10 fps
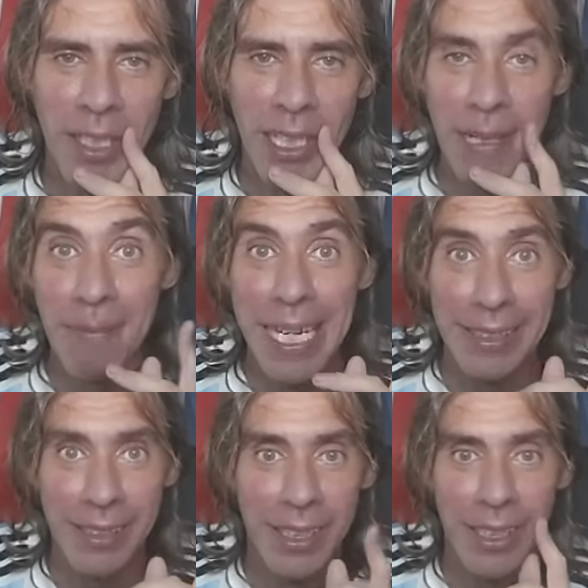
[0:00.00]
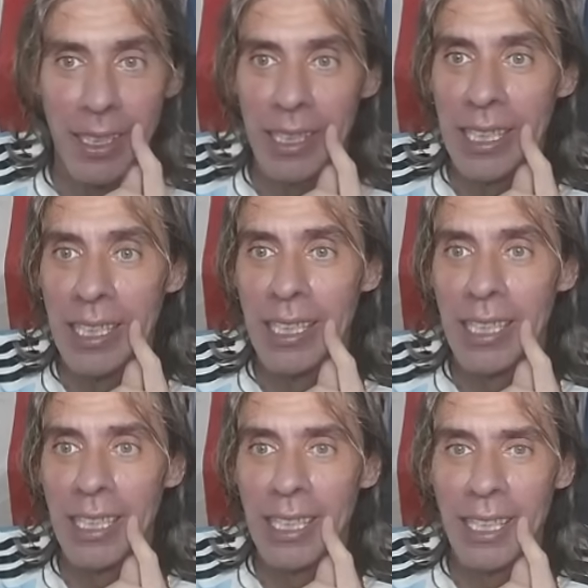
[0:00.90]
Es más,
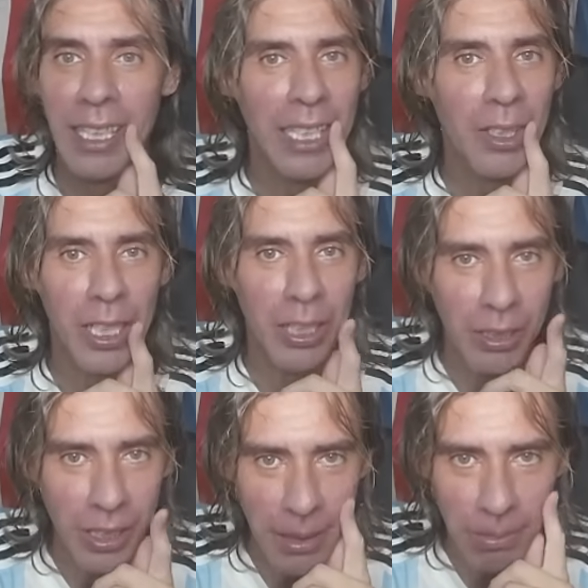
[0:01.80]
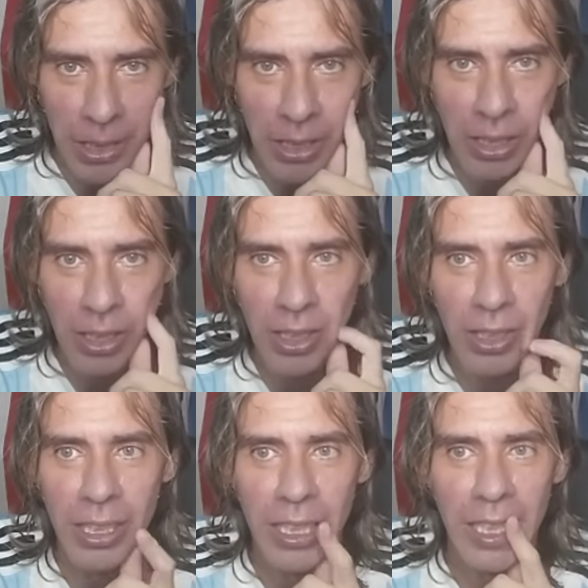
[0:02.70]
eh, no les conté, pero
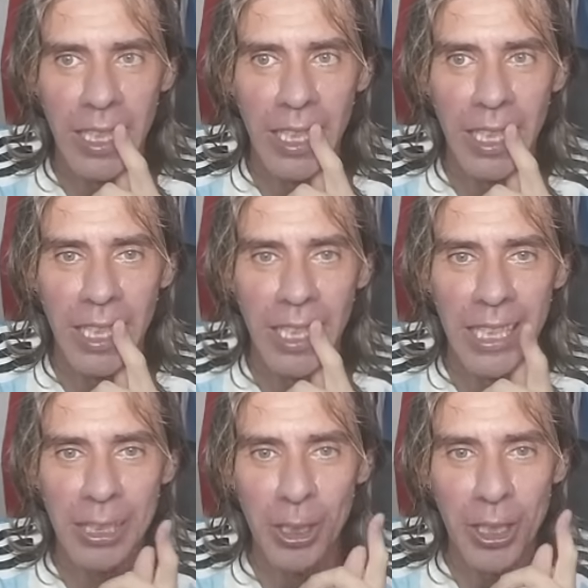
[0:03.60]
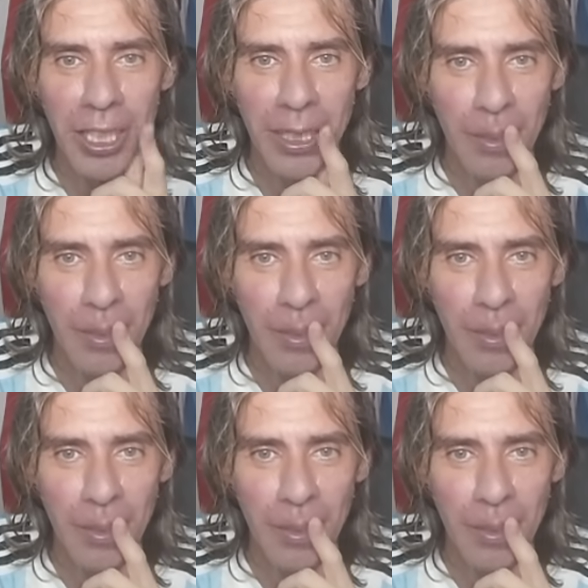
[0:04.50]
eh, estoy